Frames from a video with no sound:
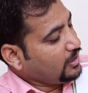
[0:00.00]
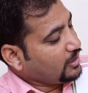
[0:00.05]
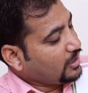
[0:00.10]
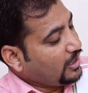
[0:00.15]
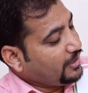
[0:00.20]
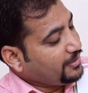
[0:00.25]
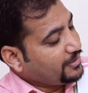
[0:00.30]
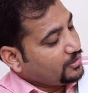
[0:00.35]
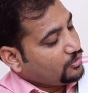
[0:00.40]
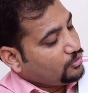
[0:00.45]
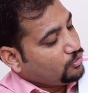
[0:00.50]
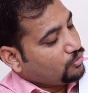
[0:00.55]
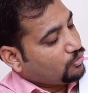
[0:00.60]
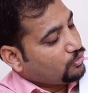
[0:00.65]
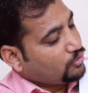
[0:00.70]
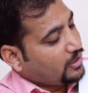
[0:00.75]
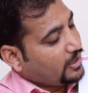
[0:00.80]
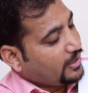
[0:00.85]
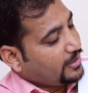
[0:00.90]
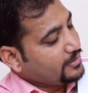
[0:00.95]
कंटिन्यू हो
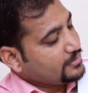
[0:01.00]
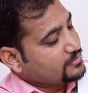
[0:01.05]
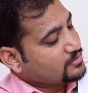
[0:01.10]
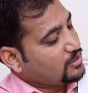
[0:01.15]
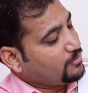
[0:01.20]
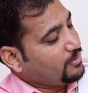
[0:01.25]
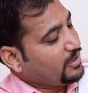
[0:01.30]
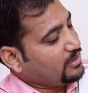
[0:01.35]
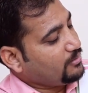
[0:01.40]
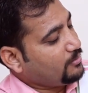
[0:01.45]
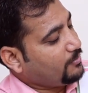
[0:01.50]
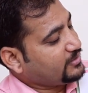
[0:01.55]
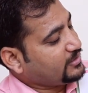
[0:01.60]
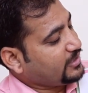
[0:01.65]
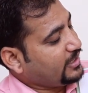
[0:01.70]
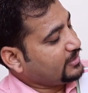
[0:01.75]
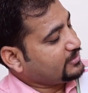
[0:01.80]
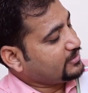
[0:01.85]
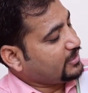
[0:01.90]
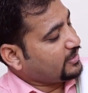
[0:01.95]
रहा है इसके बारे में
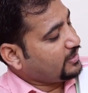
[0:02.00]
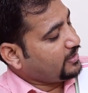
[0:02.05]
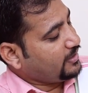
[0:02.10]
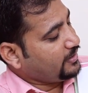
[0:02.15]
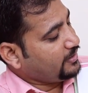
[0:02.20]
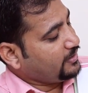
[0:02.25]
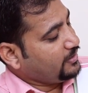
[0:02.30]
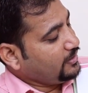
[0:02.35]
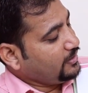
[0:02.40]
बताया जा रहा है